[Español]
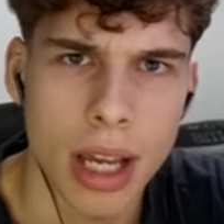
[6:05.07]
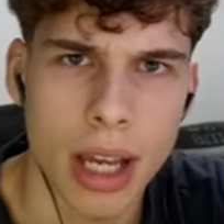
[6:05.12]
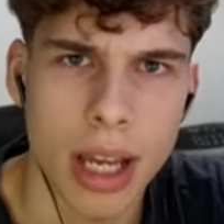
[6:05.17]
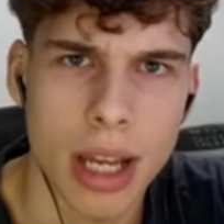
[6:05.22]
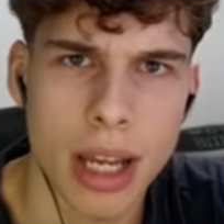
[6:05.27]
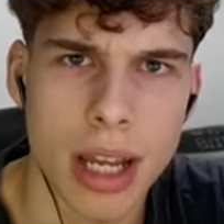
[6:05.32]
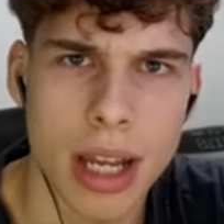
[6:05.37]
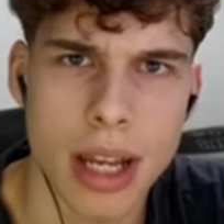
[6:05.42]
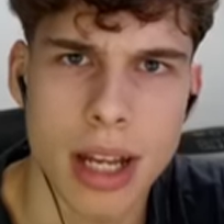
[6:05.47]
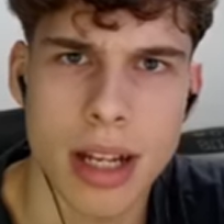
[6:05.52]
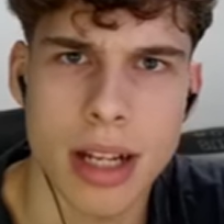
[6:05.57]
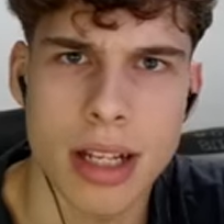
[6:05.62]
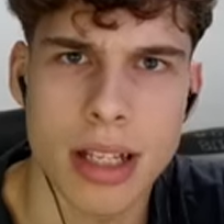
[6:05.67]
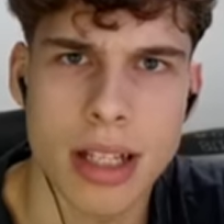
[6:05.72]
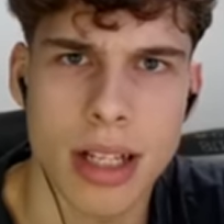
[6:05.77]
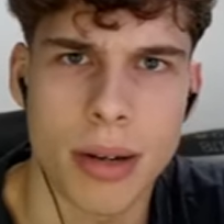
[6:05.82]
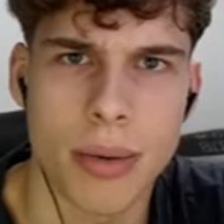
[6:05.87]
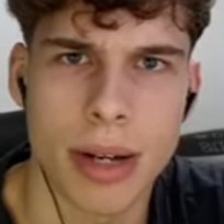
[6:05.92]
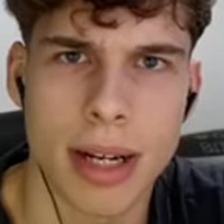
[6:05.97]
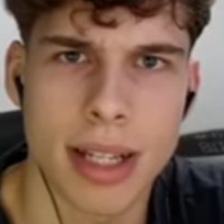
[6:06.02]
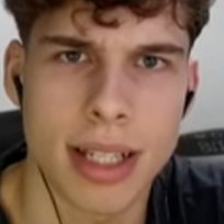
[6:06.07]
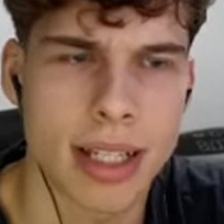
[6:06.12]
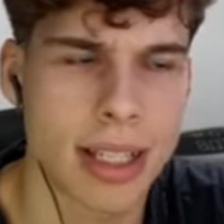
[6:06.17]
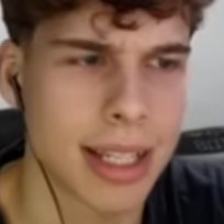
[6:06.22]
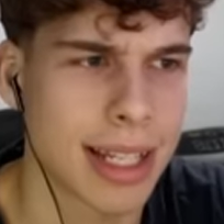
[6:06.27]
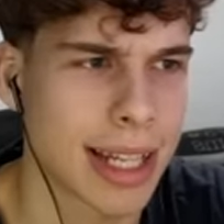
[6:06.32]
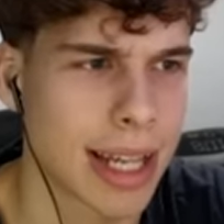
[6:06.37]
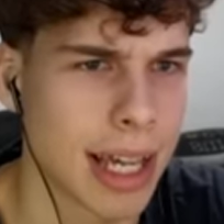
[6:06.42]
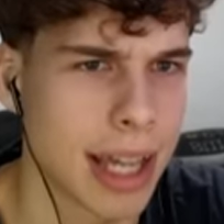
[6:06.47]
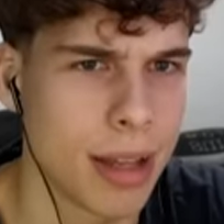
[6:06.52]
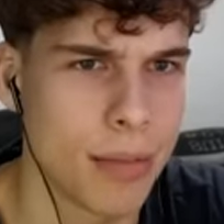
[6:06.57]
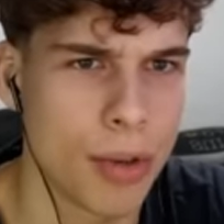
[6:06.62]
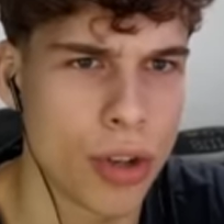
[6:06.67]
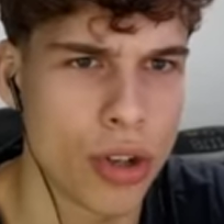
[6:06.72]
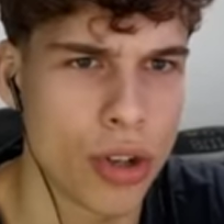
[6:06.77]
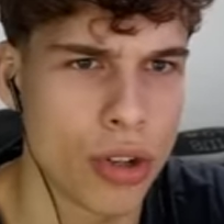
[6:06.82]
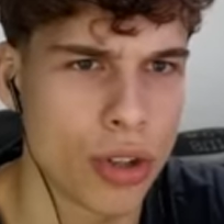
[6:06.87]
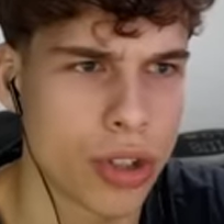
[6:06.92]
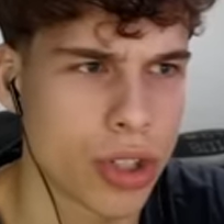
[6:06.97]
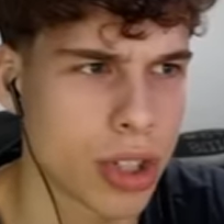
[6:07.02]
Eh, chavales, ¿qué
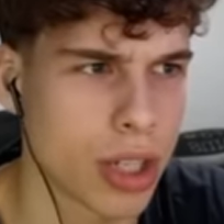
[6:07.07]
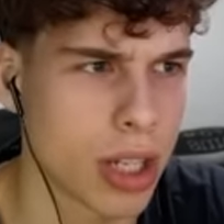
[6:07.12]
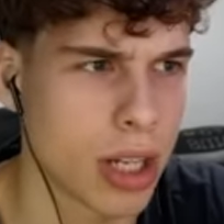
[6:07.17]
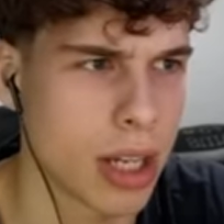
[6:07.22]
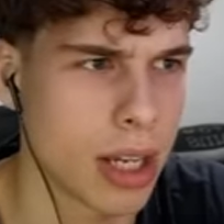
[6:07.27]
demonios